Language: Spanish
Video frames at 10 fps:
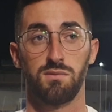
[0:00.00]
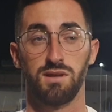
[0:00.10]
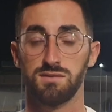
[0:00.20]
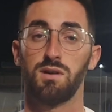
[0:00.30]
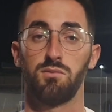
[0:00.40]

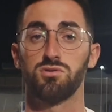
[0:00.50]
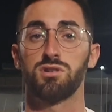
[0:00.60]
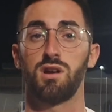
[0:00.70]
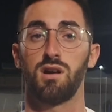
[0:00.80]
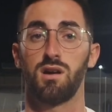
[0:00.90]
mes, vamos
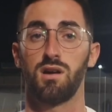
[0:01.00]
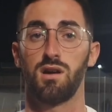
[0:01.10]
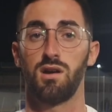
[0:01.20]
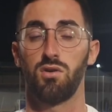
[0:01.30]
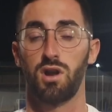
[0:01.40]

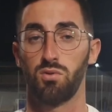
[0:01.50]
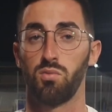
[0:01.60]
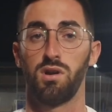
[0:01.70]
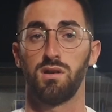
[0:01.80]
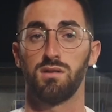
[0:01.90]
a, lograr
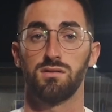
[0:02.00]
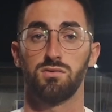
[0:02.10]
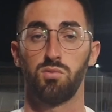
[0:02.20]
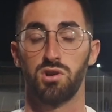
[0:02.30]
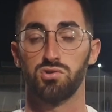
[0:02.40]
buen, un buen